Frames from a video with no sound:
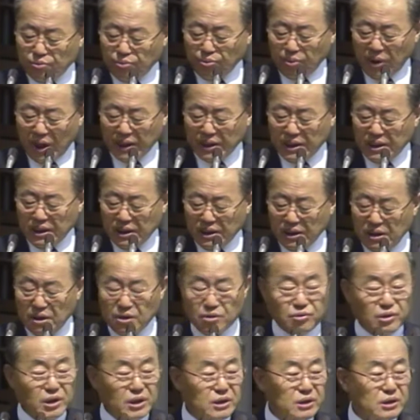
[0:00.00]

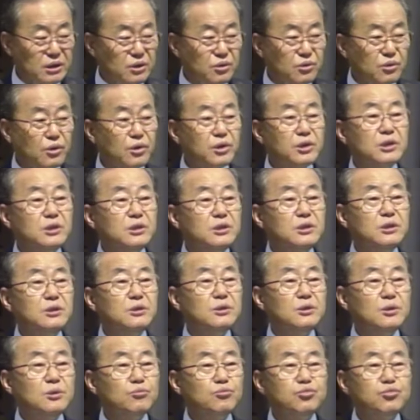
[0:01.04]
박해하려고 하는데 거기는